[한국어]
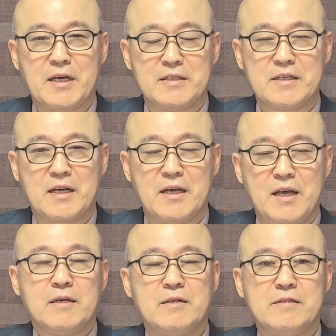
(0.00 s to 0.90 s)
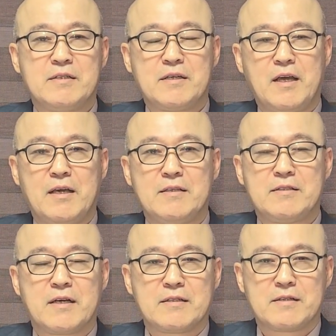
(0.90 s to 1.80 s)
이제 이런 식의
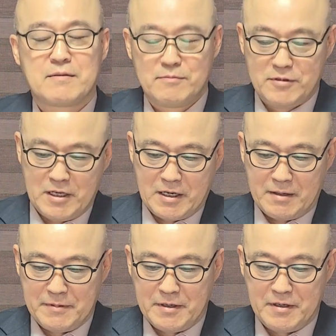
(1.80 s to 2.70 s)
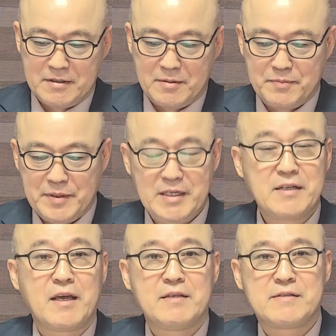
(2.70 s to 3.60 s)
인사청문회라면은 빌
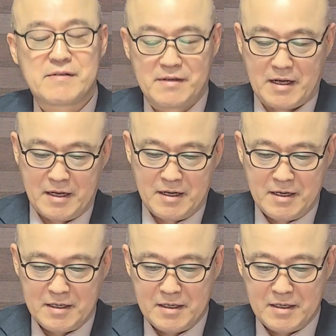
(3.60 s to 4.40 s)
게이츠나